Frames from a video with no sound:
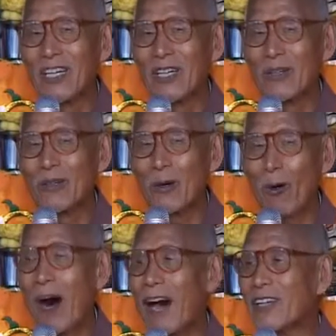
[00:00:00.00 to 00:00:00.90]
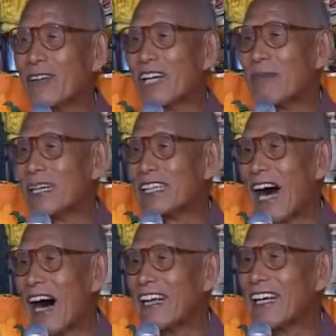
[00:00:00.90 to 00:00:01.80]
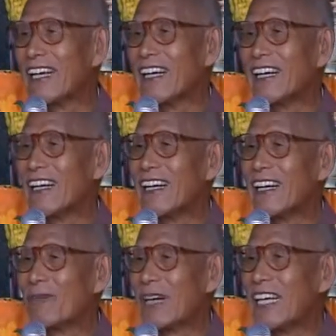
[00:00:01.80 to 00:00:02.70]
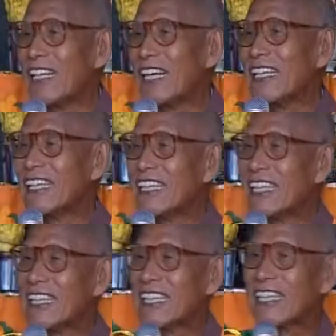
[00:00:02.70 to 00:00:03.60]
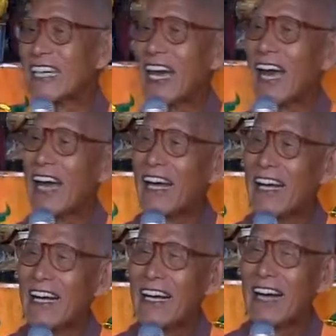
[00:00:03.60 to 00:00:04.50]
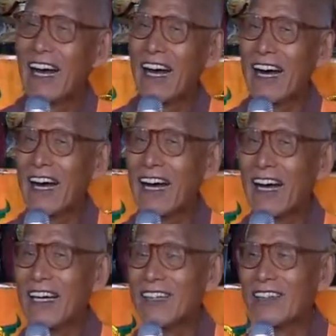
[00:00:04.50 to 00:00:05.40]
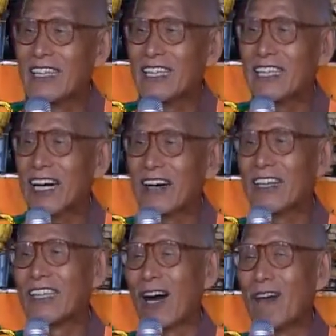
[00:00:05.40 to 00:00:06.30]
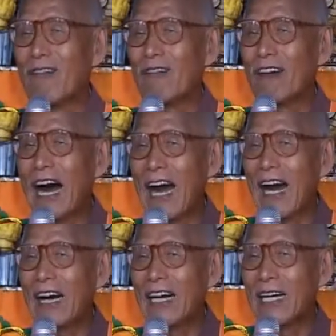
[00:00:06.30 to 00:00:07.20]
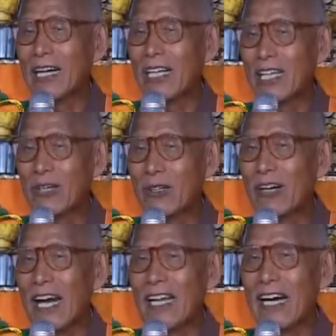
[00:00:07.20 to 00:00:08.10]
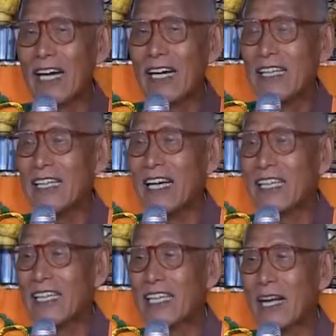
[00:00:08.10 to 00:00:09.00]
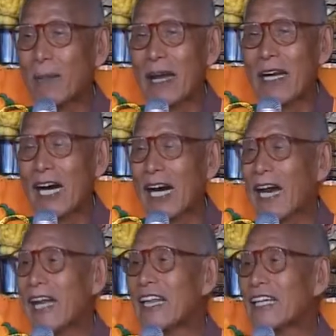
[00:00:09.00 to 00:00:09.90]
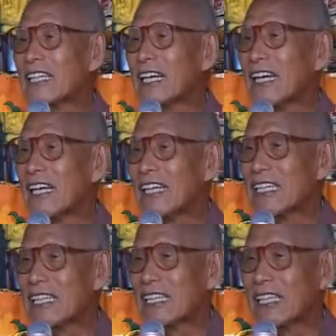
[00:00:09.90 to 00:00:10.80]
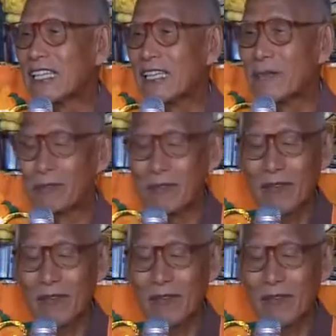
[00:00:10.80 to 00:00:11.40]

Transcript: 也有黄豆那么大的。把它凝结起来，啊，总是头头发烧出来的凝结起来，变成黑的舍利子；